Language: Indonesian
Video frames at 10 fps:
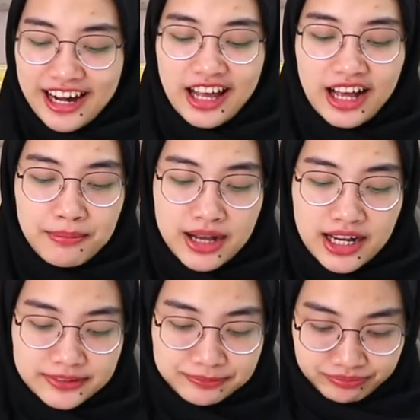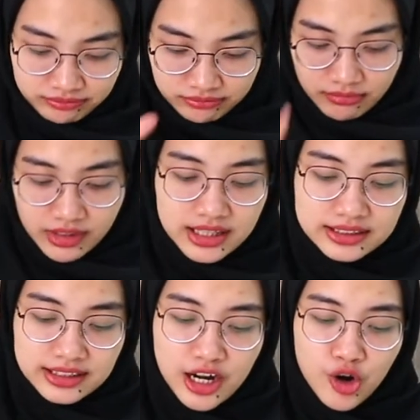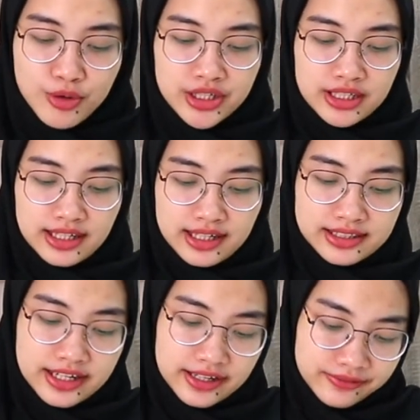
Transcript: lengkap banget sekarang aku mau giniin aja deh